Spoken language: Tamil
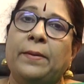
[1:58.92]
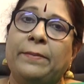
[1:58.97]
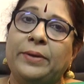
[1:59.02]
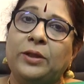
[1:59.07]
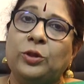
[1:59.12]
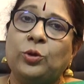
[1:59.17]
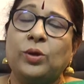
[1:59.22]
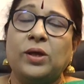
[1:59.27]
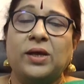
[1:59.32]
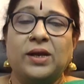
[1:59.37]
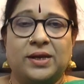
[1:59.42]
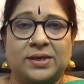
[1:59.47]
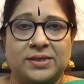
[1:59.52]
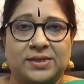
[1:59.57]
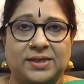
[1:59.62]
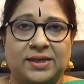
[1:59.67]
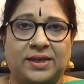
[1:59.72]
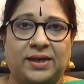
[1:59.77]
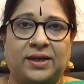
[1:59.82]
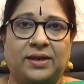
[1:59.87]
மிதுன
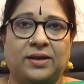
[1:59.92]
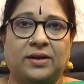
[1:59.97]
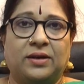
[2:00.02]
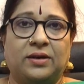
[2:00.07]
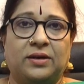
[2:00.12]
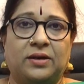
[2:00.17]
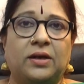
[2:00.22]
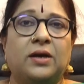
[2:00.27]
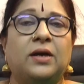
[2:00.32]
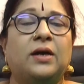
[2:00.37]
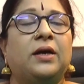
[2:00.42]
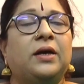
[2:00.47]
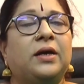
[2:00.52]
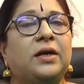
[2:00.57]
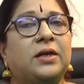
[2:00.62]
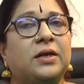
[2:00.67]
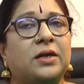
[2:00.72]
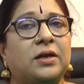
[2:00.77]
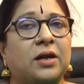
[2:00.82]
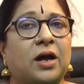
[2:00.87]
ராசி நேயர்கள்
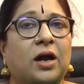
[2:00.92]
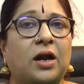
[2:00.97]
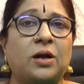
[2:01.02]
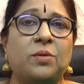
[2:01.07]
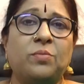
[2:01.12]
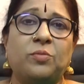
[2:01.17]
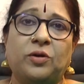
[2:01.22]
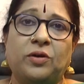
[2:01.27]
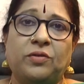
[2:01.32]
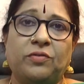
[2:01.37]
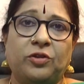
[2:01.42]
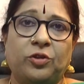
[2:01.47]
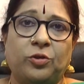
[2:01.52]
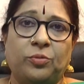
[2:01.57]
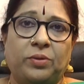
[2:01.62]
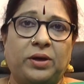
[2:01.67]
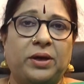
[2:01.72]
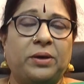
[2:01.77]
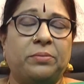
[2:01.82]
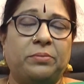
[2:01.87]
இன்று நாள்
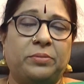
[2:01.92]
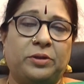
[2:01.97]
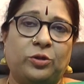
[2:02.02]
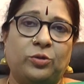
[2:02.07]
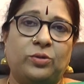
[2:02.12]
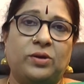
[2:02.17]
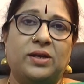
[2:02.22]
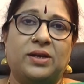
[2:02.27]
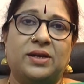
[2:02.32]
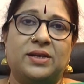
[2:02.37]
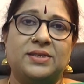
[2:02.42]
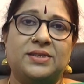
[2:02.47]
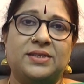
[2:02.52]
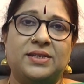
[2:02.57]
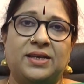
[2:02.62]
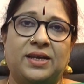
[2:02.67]
முழுவதுமே மிதுன ராசி